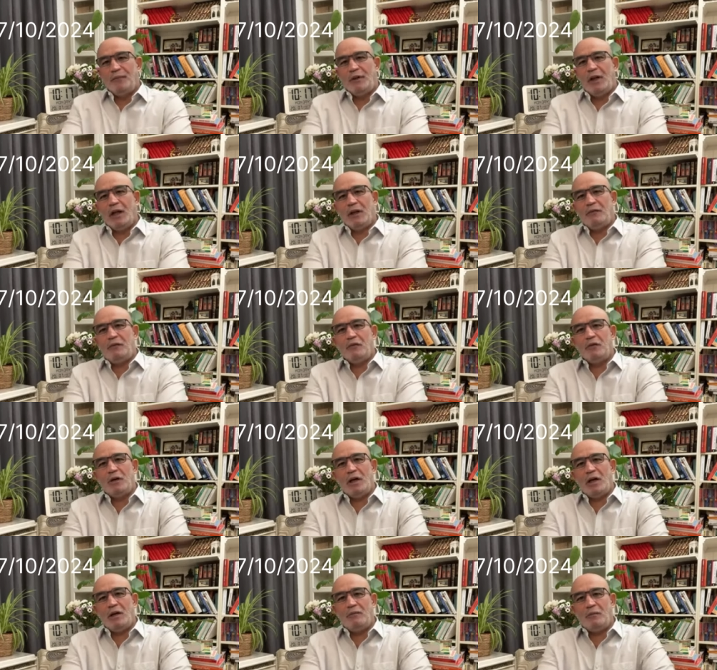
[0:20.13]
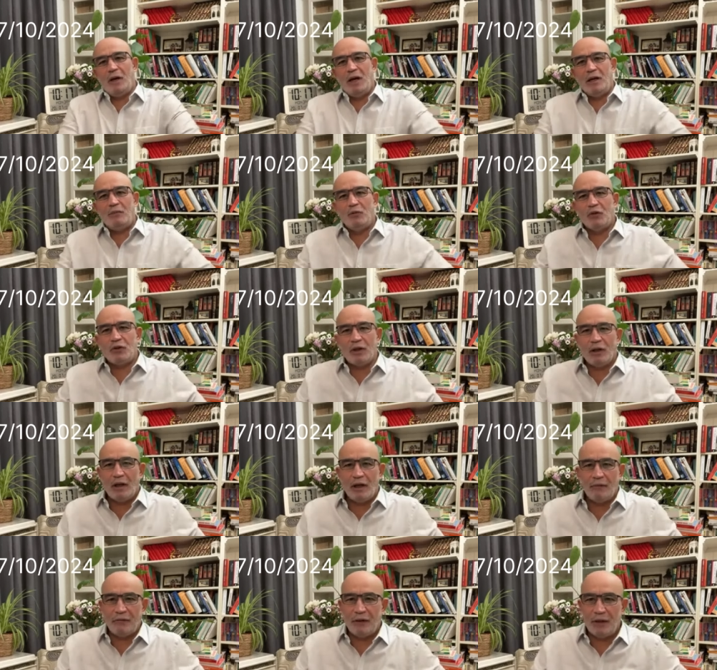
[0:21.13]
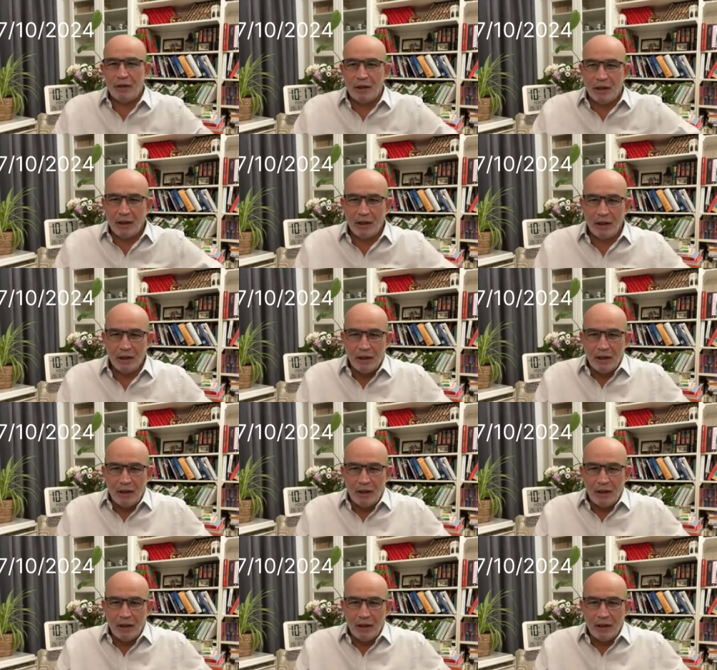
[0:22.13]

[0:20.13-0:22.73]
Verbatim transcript: يقفون مع المستضعفين